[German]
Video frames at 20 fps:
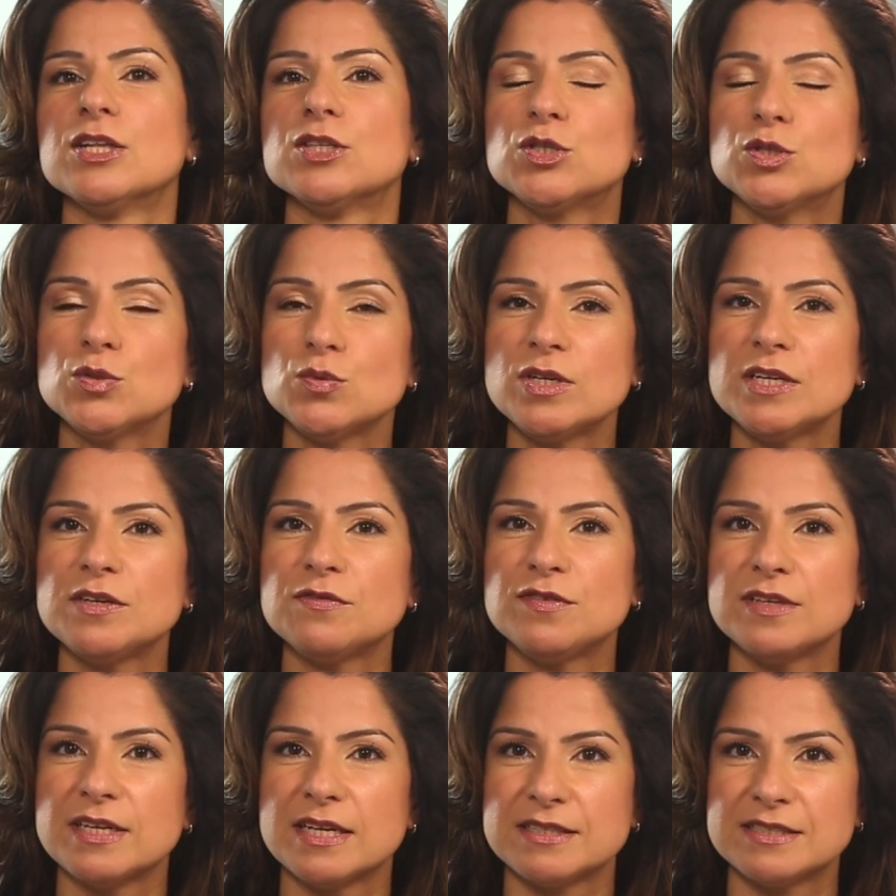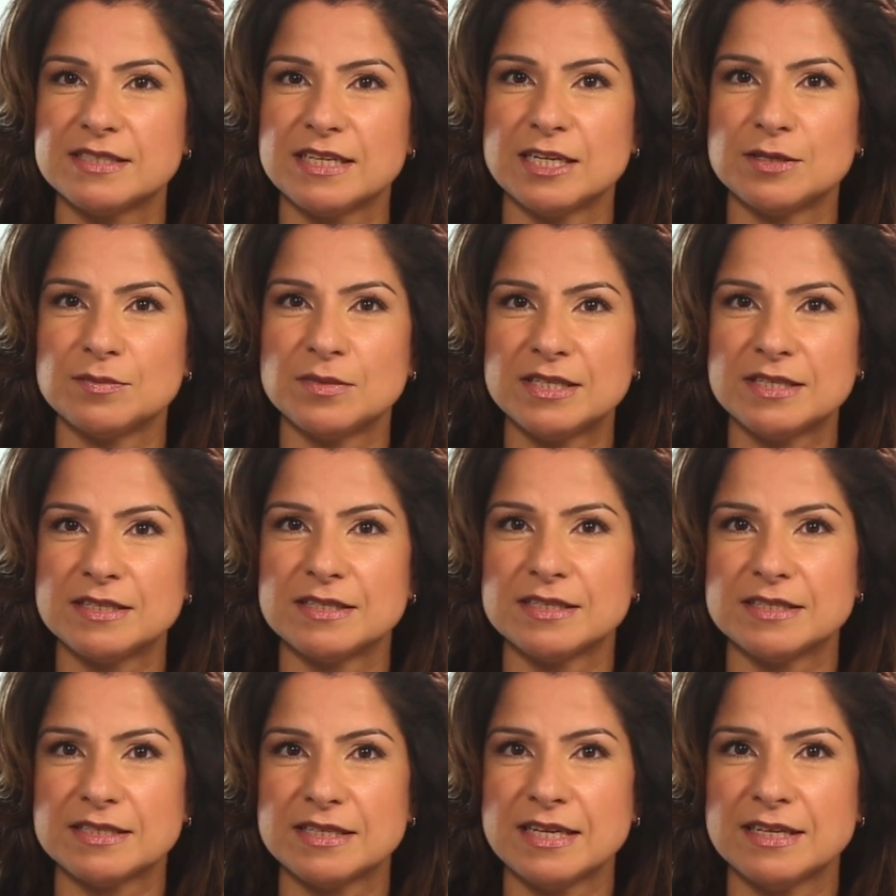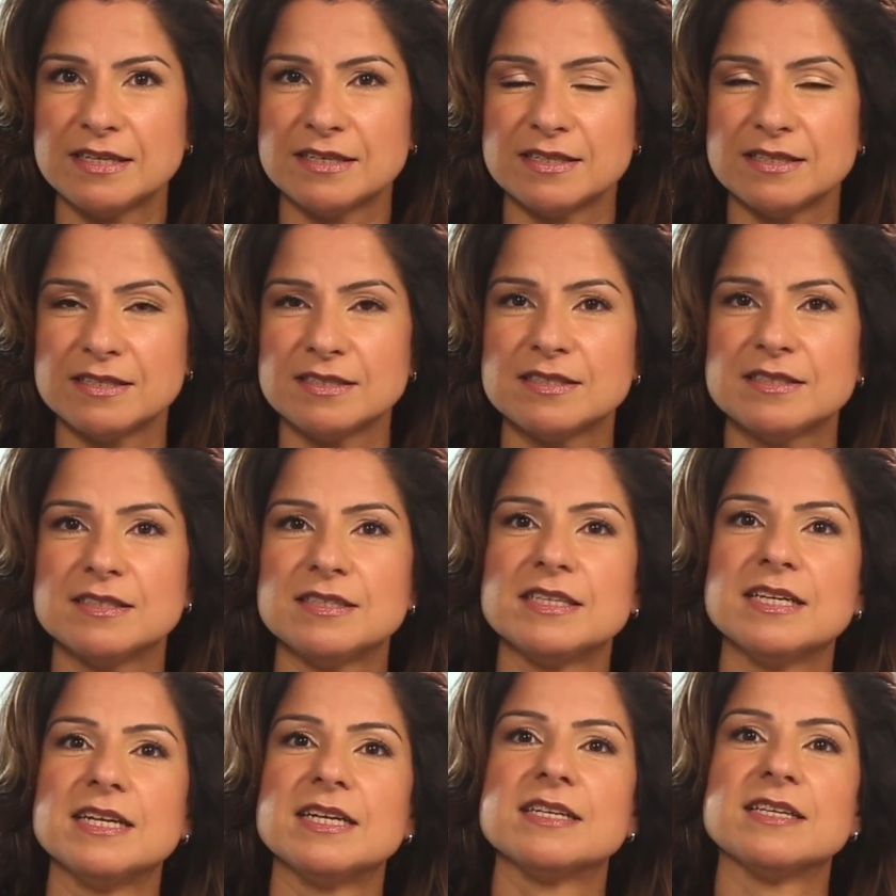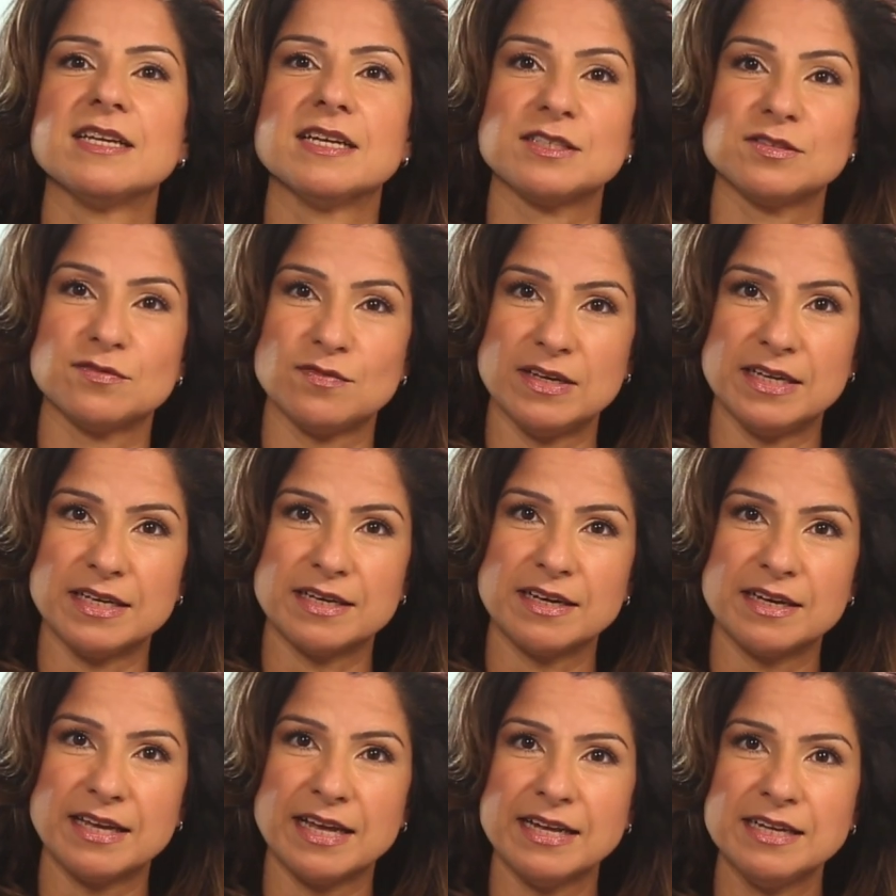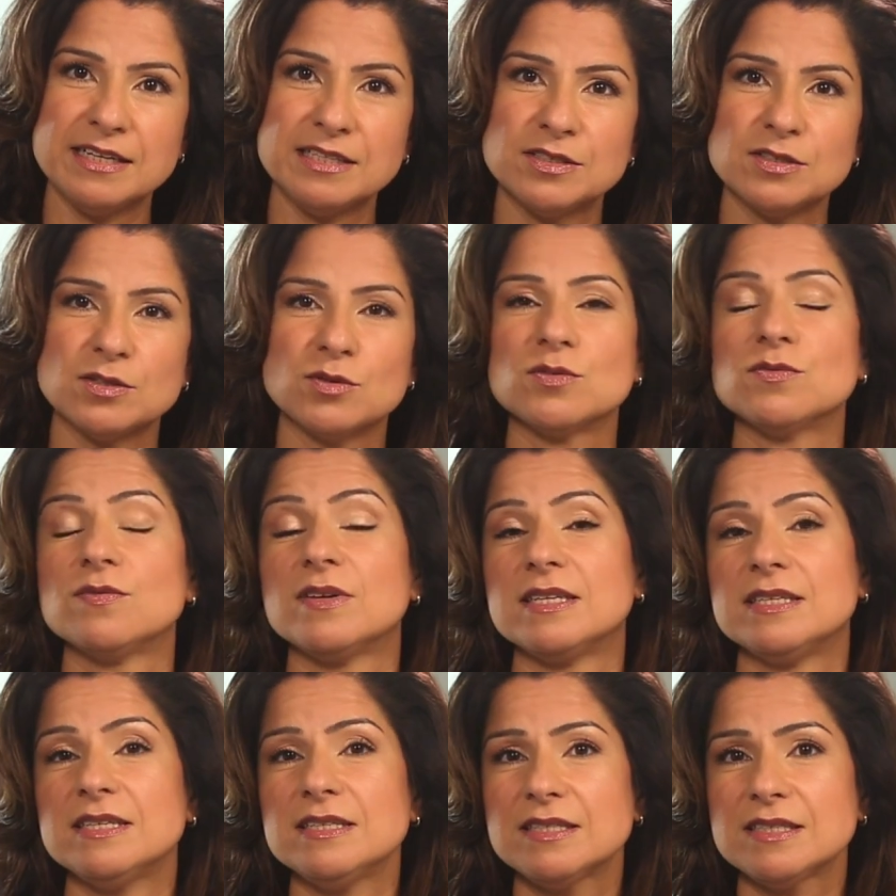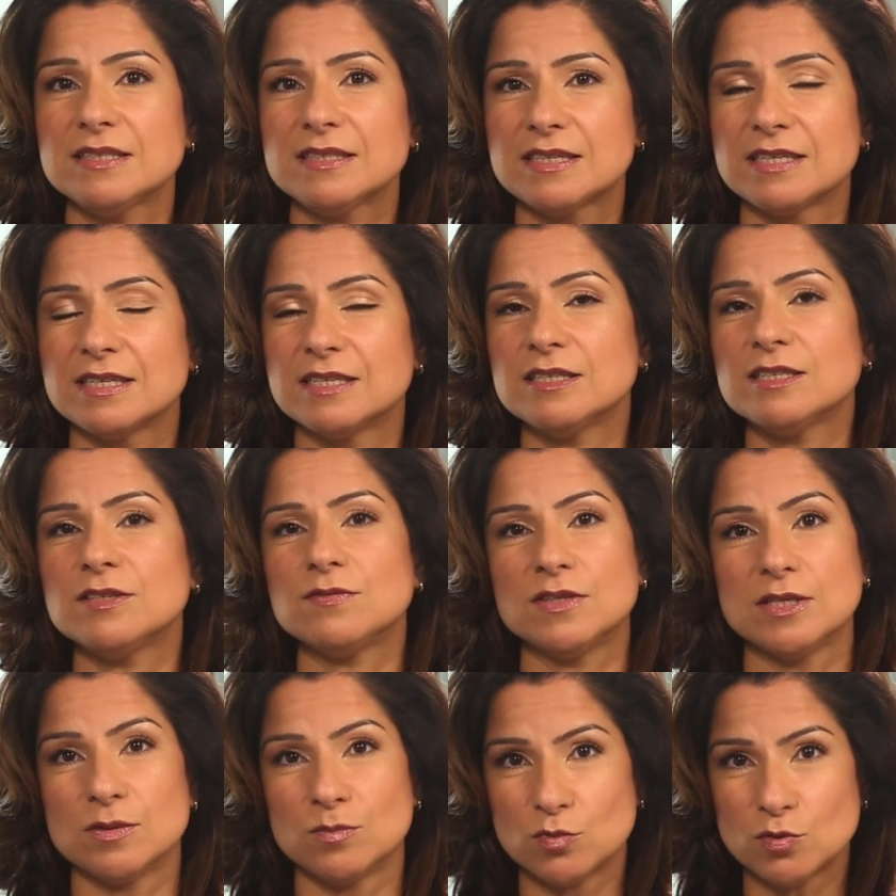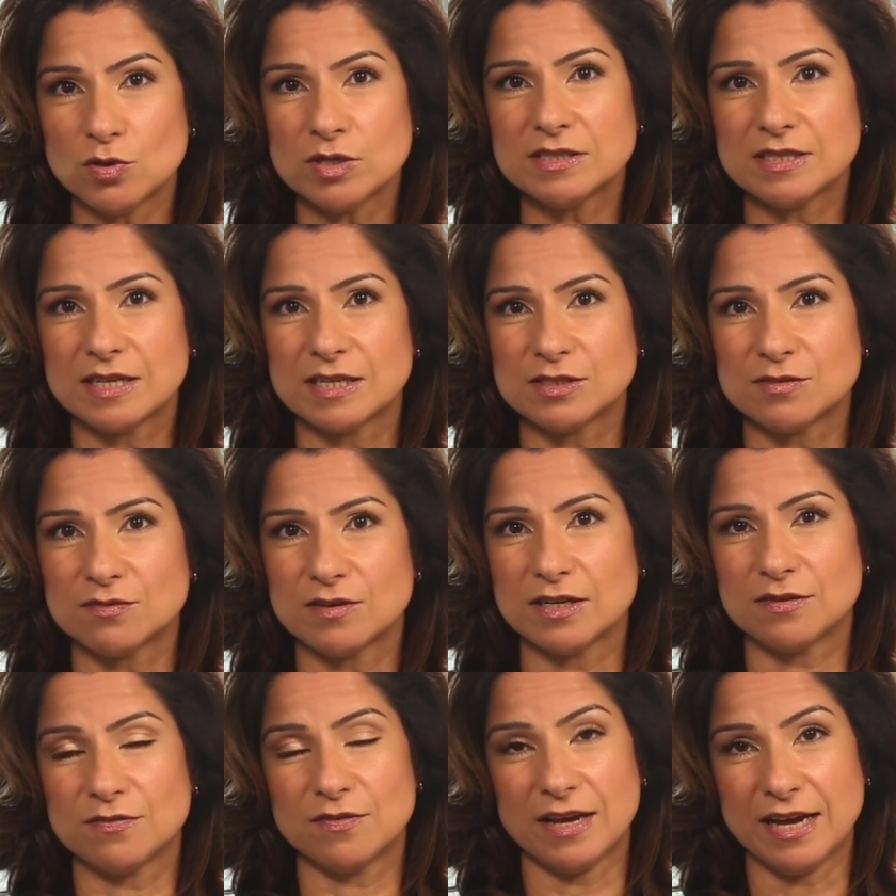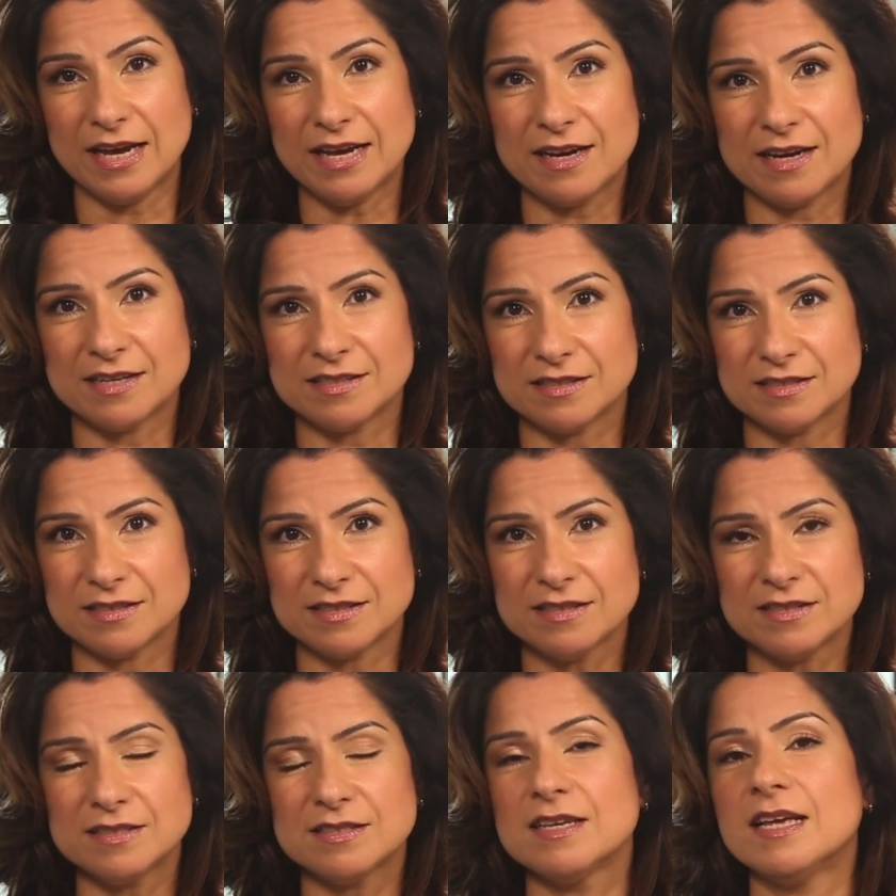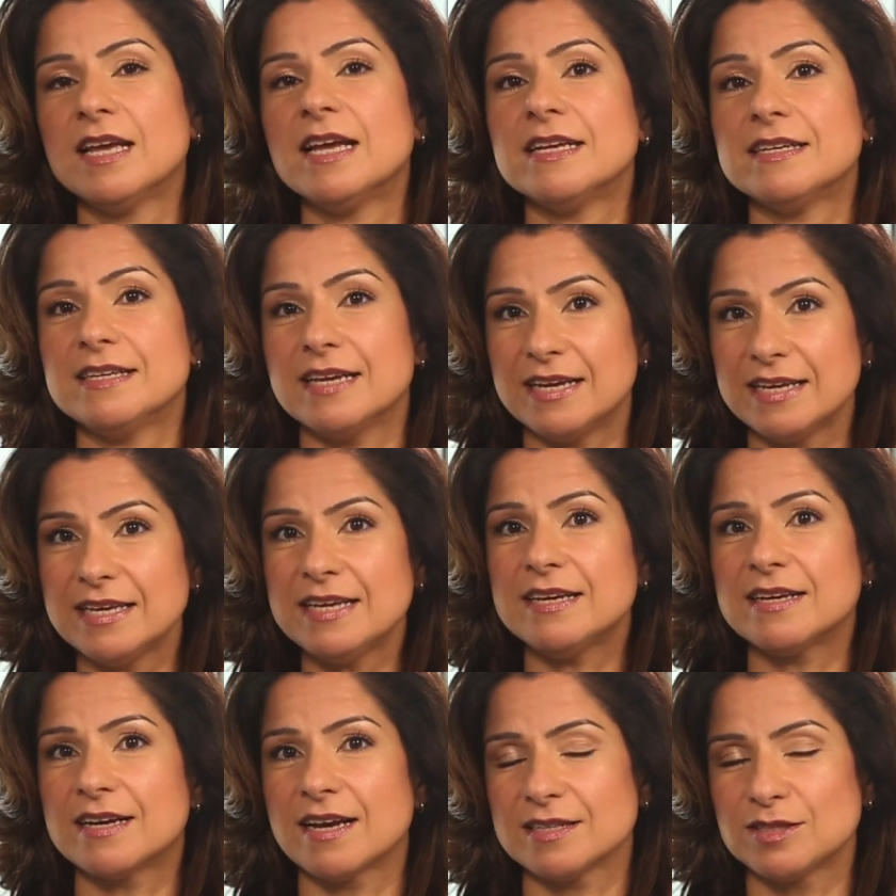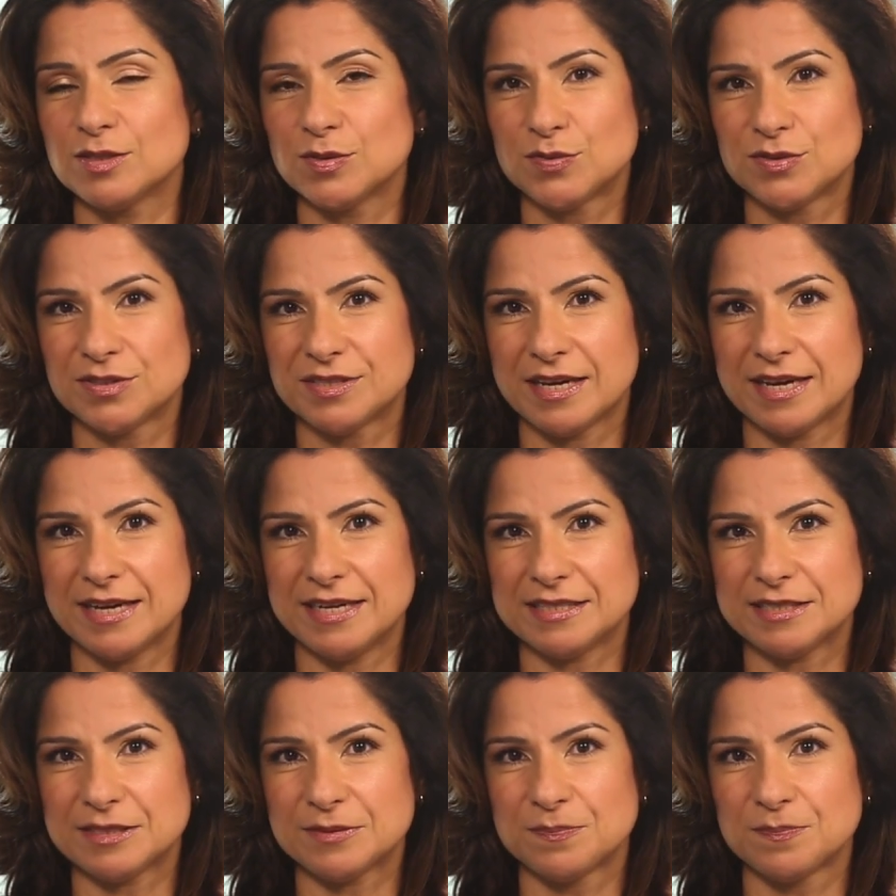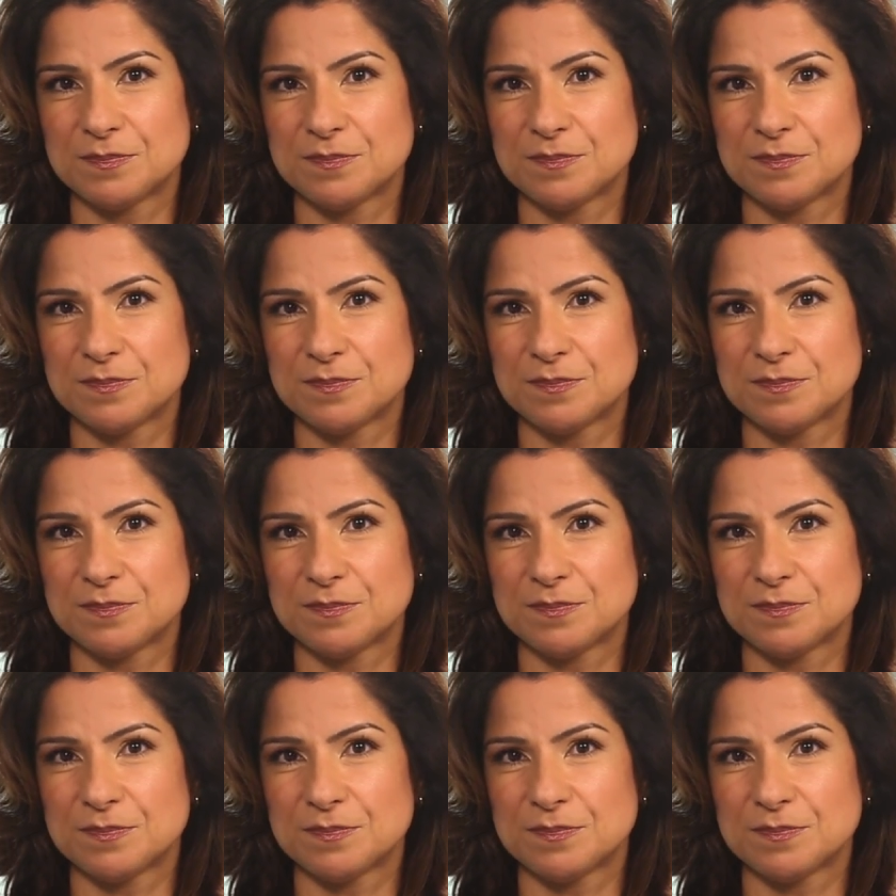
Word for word: Zu den finanziellen Mitteln des Kindes zählen das Pflegegeld und wenn dieses Kind wie im Urteilsfall verheiratet ist, der Ehegattenunterhalt.